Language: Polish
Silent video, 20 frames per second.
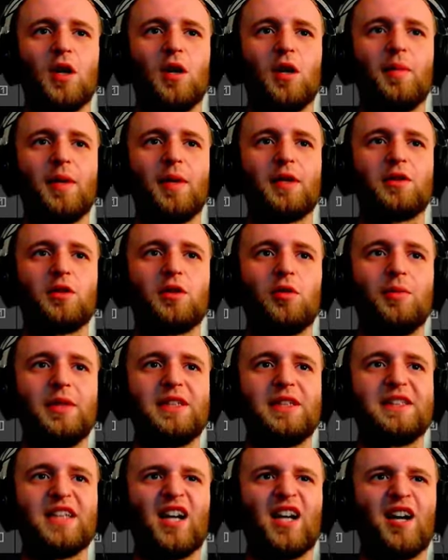Robert
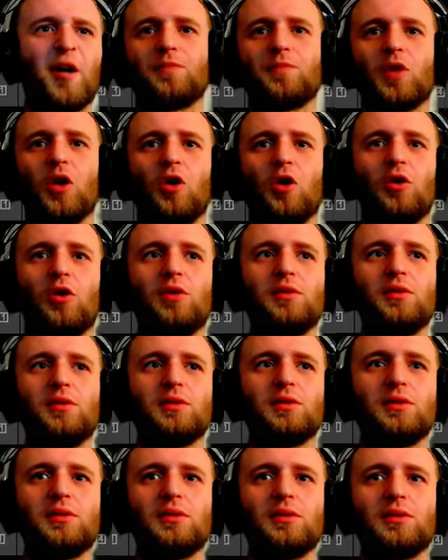Kubica.
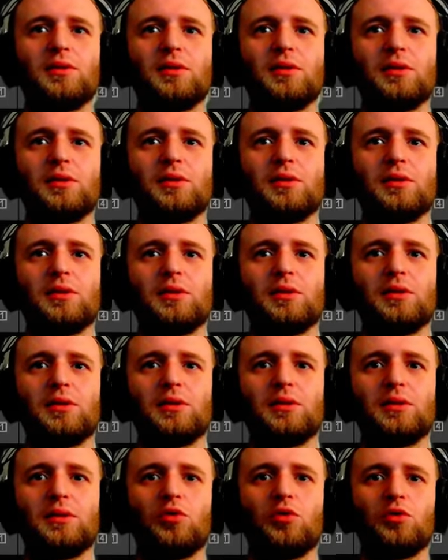Mogilewkę chcesz
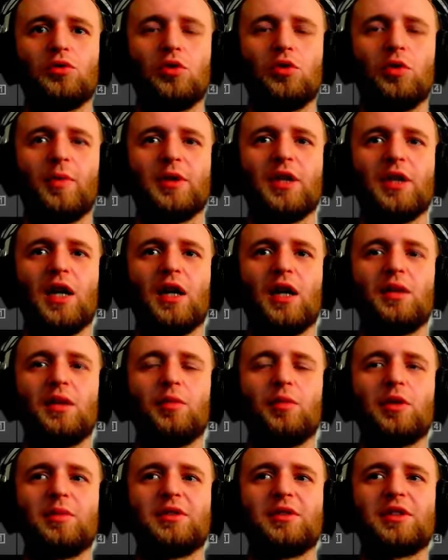lutować? No, no chyba tak, nie,
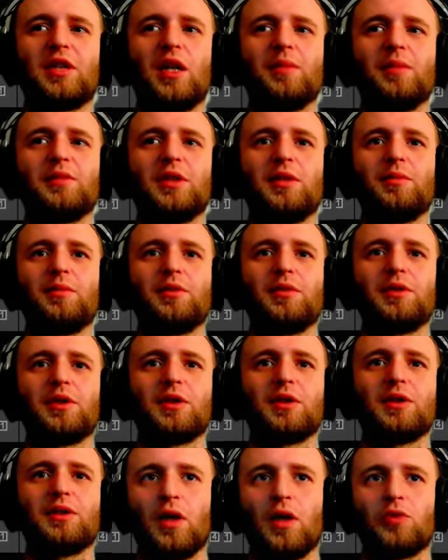bo tam jest sklep
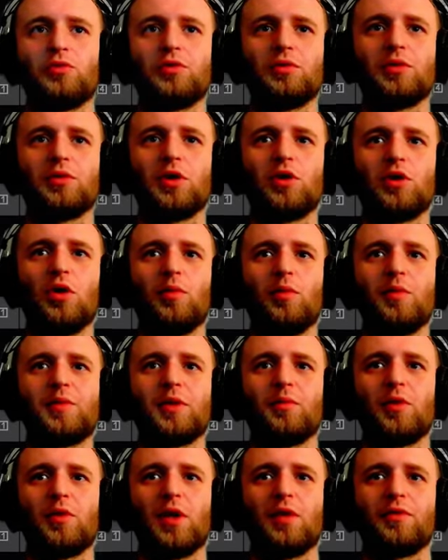zajebiście. A tu są te domy
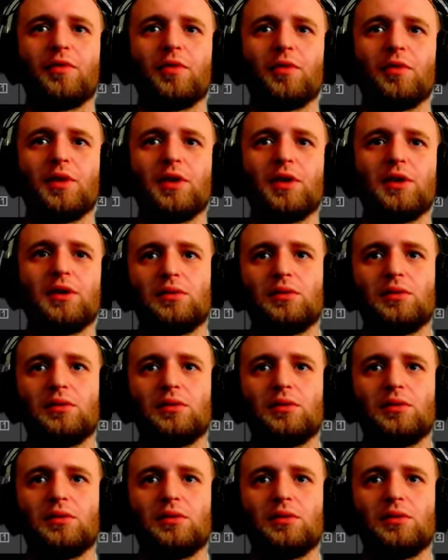przed Mogilewką, nie?